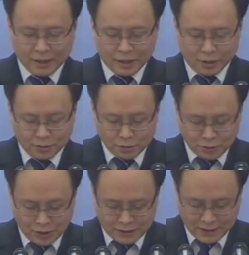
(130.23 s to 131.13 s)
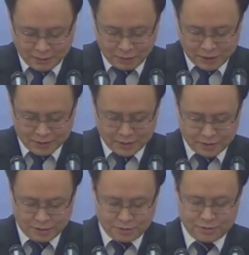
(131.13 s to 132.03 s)
경주에 참여하는
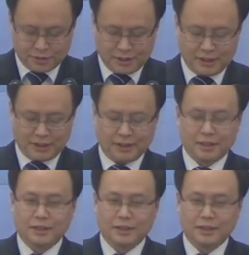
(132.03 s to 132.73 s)
선수들이